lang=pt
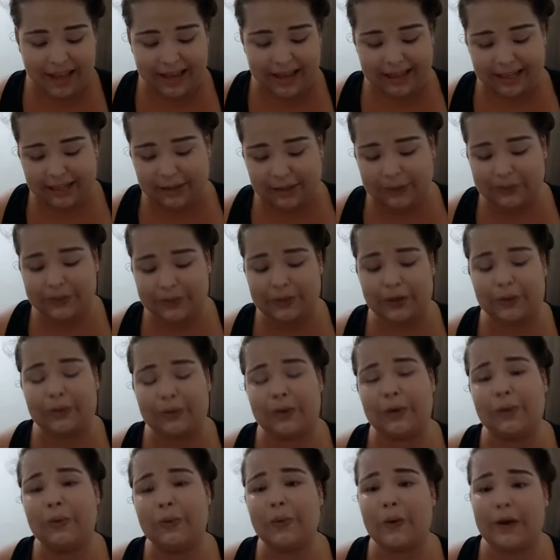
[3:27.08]
Na realidade, eu não tenho
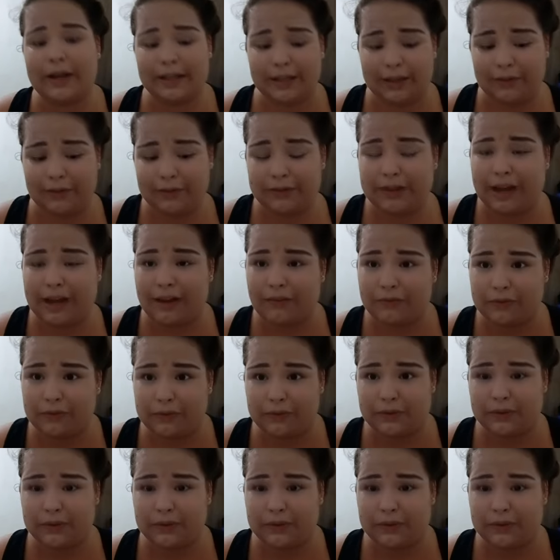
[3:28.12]
nenhum corretivo da Vult.